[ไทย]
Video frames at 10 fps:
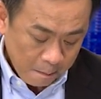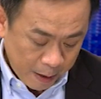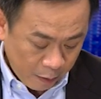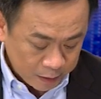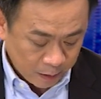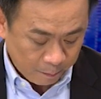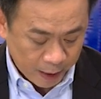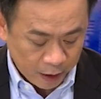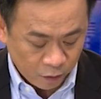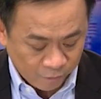ไม่ว่าจะ
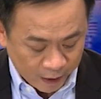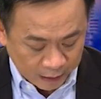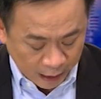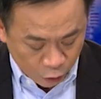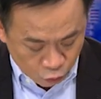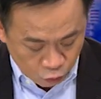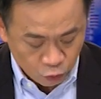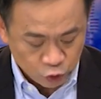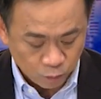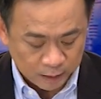เป็นรถไฟทาง
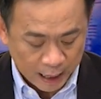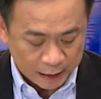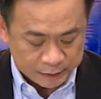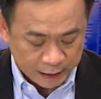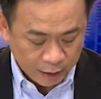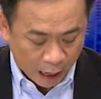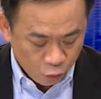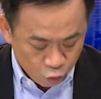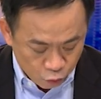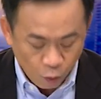คู่ชุมทางจิระ
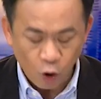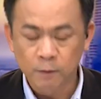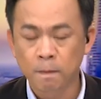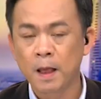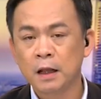อุบล